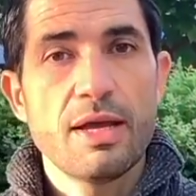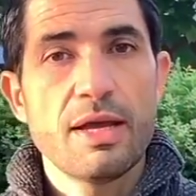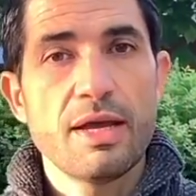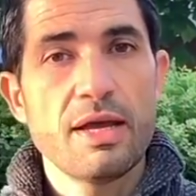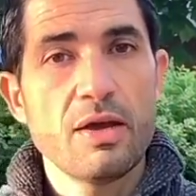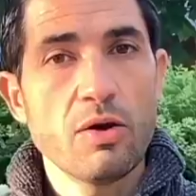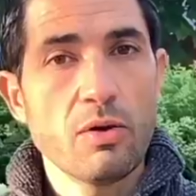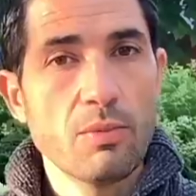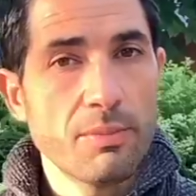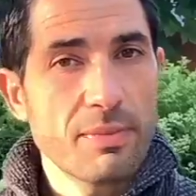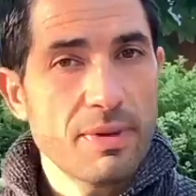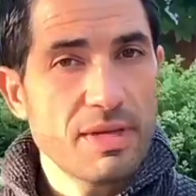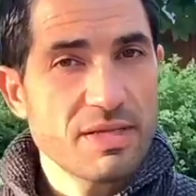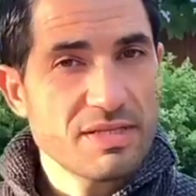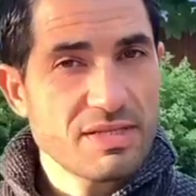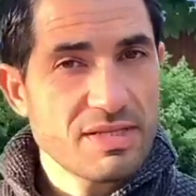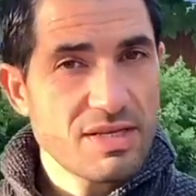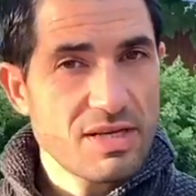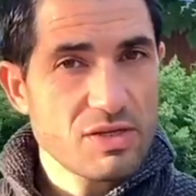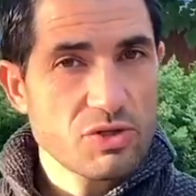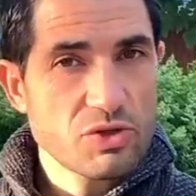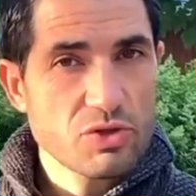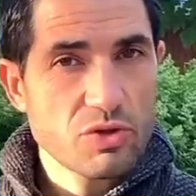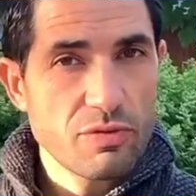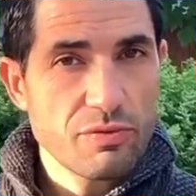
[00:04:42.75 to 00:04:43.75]
et au
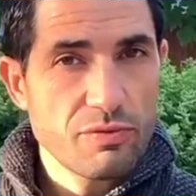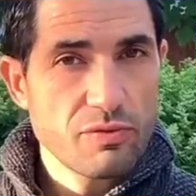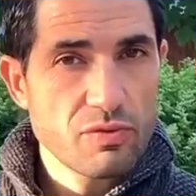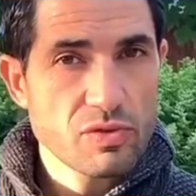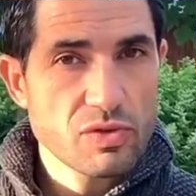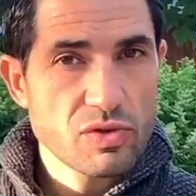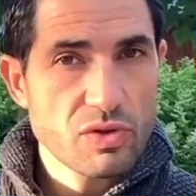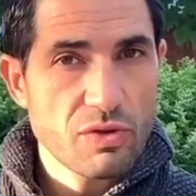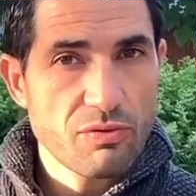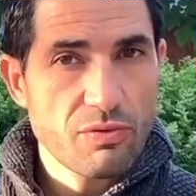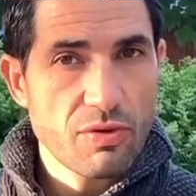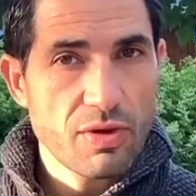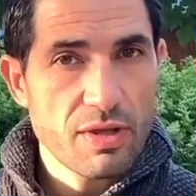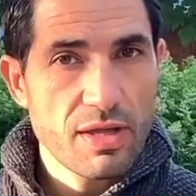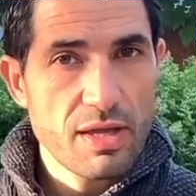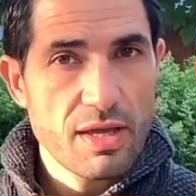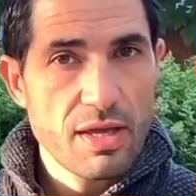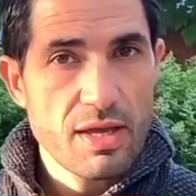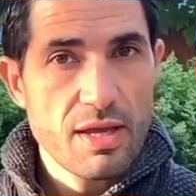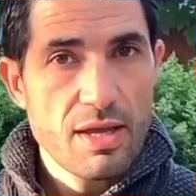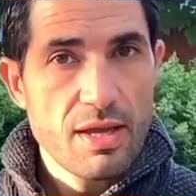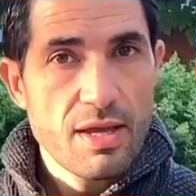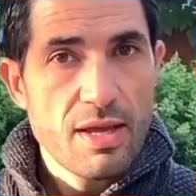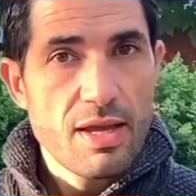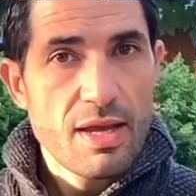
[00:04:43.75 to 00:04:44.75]
messages que vous
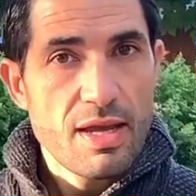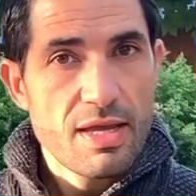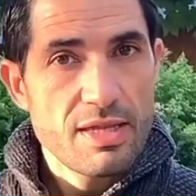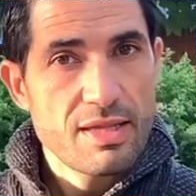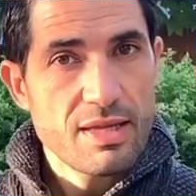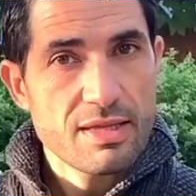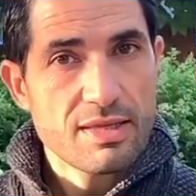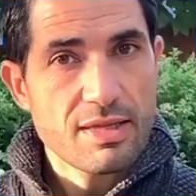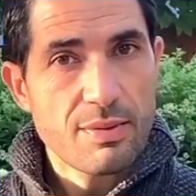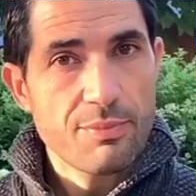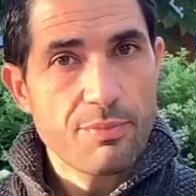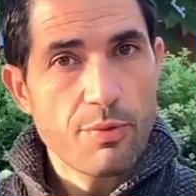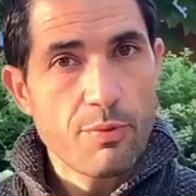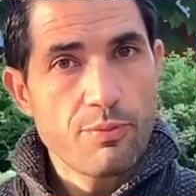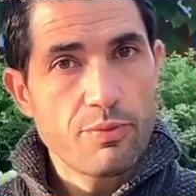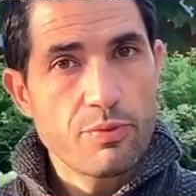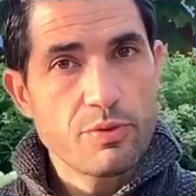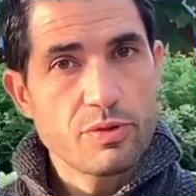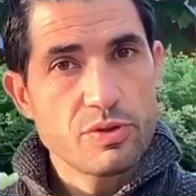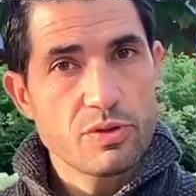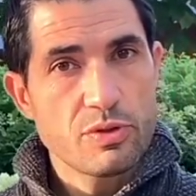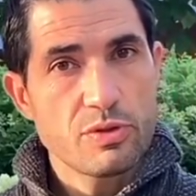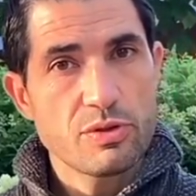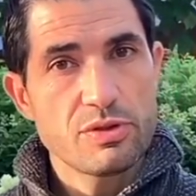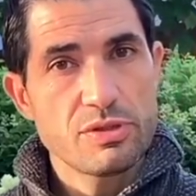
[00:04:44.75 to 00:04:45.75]
envoyez et d'être un peu
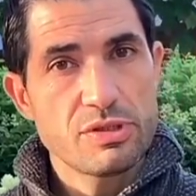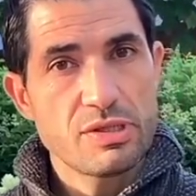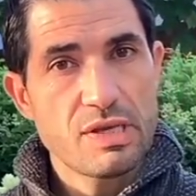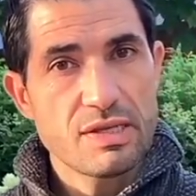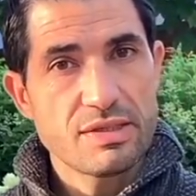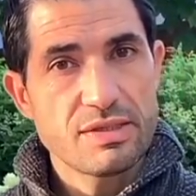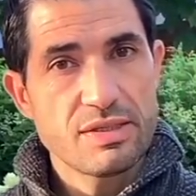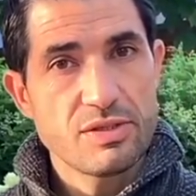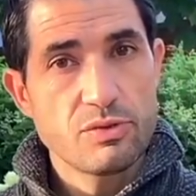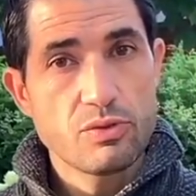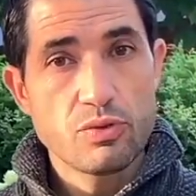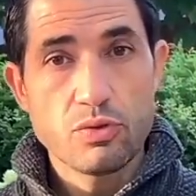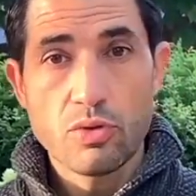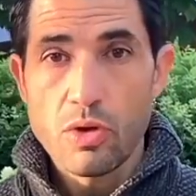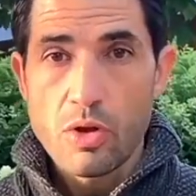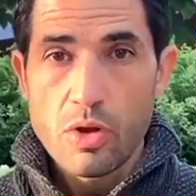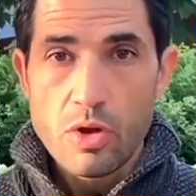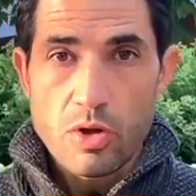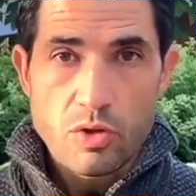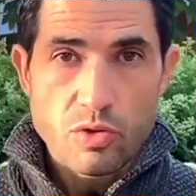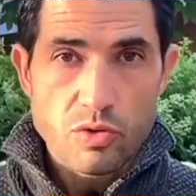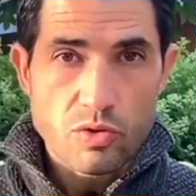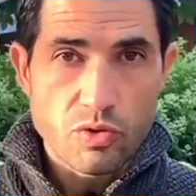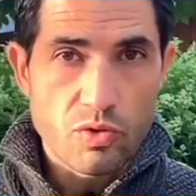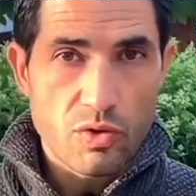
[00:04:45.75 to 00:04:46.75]
plus dans une attitude
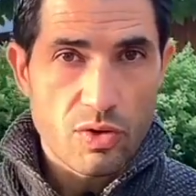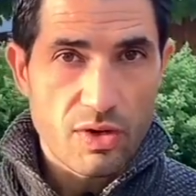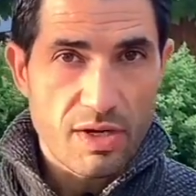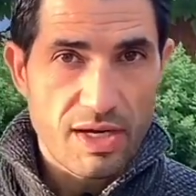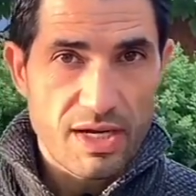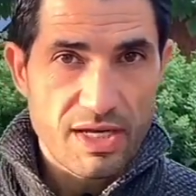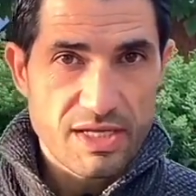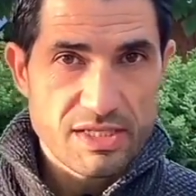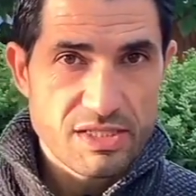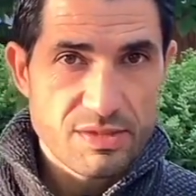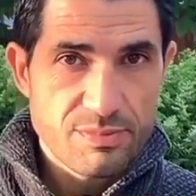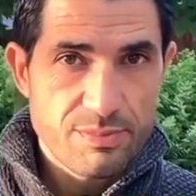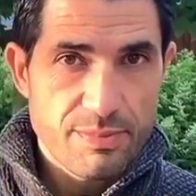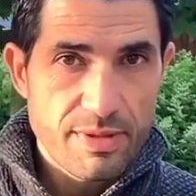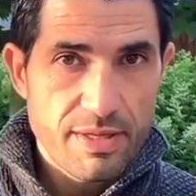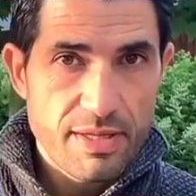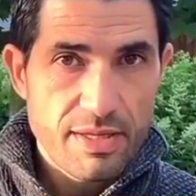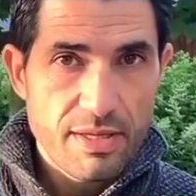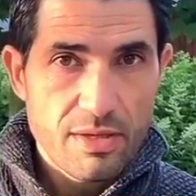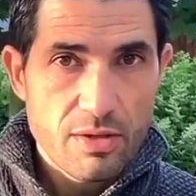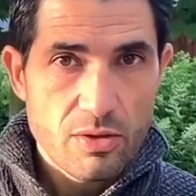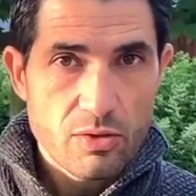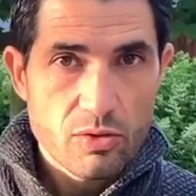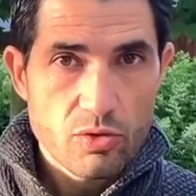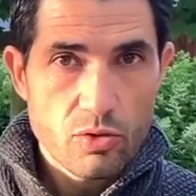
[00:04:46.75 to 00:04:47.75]
de
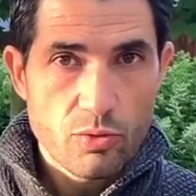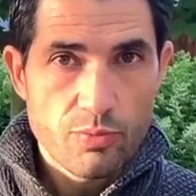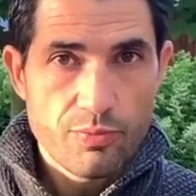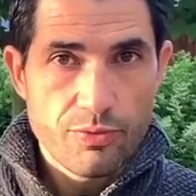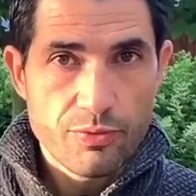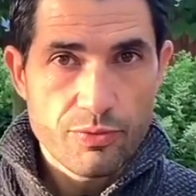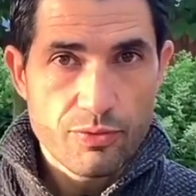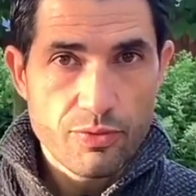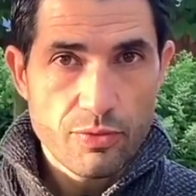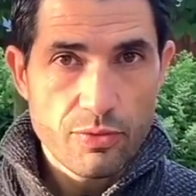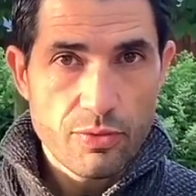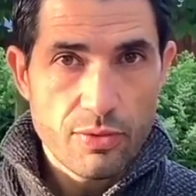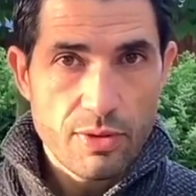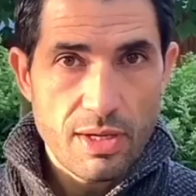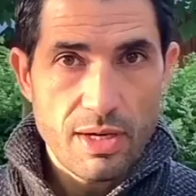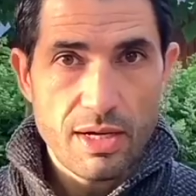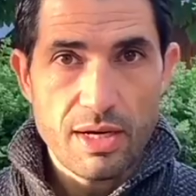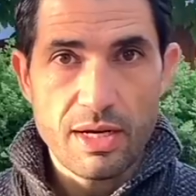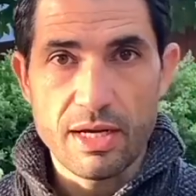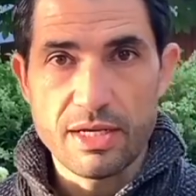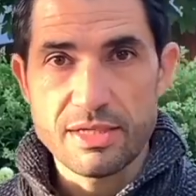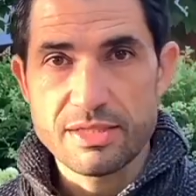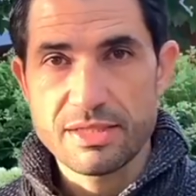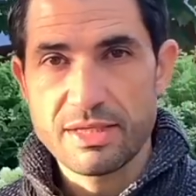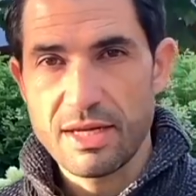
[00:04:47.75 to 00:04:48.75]
respect que plutôt
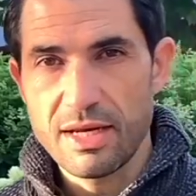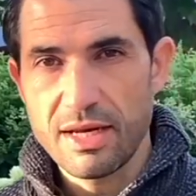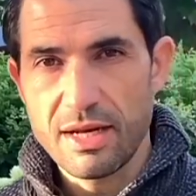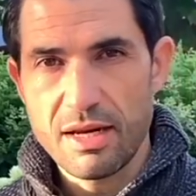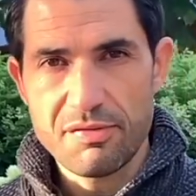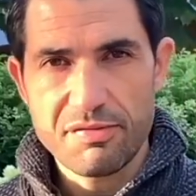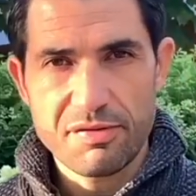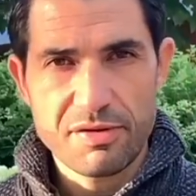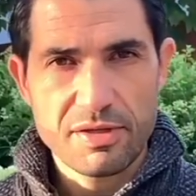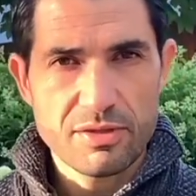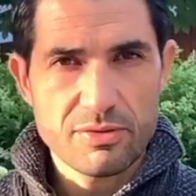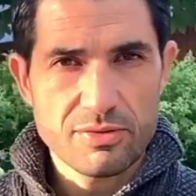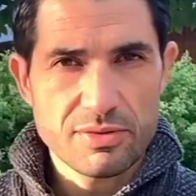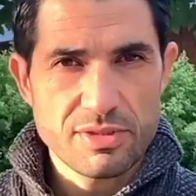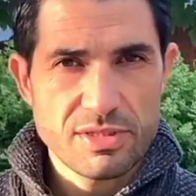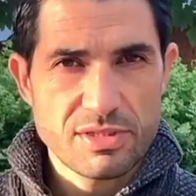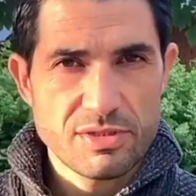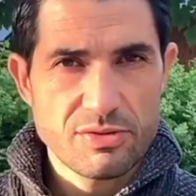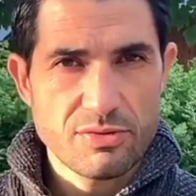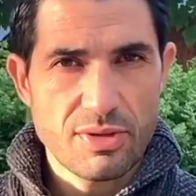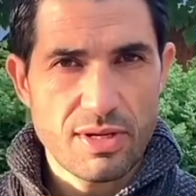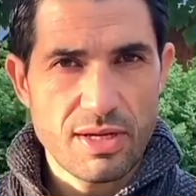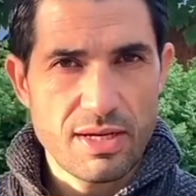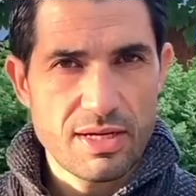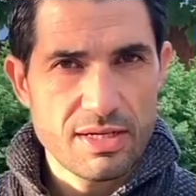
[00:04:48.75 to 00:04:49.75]
ah, est-ce qu'elle a la friandise
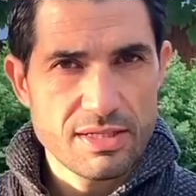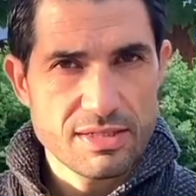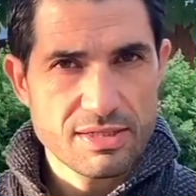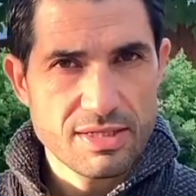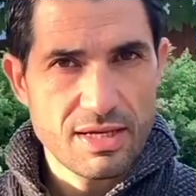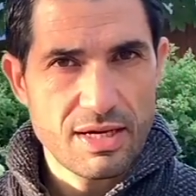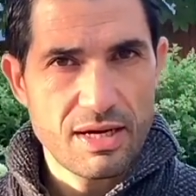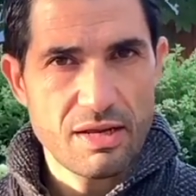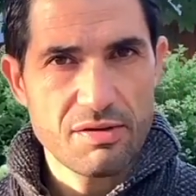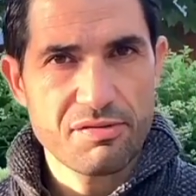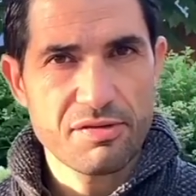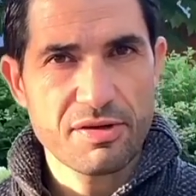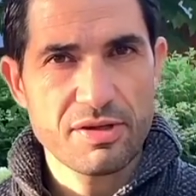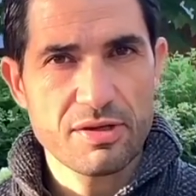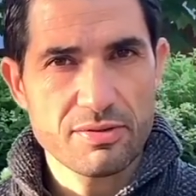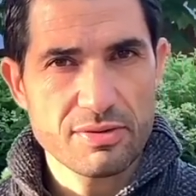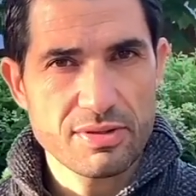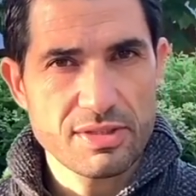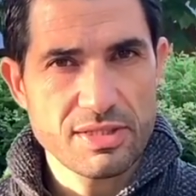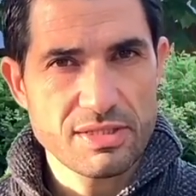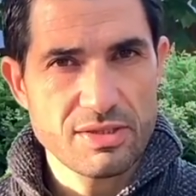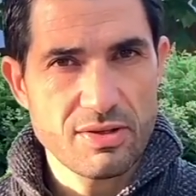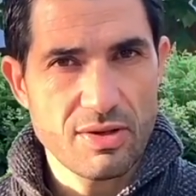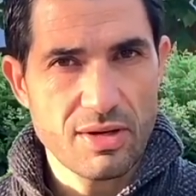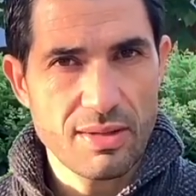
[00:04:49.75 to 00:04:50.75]
sur elle, est-ce qu'elle a la
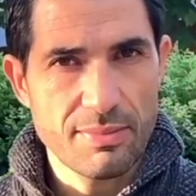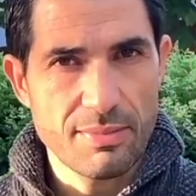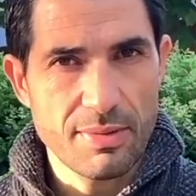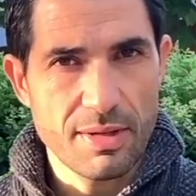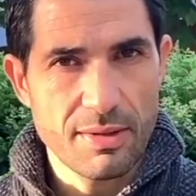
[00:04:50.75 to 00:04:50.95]
friandise dans la main.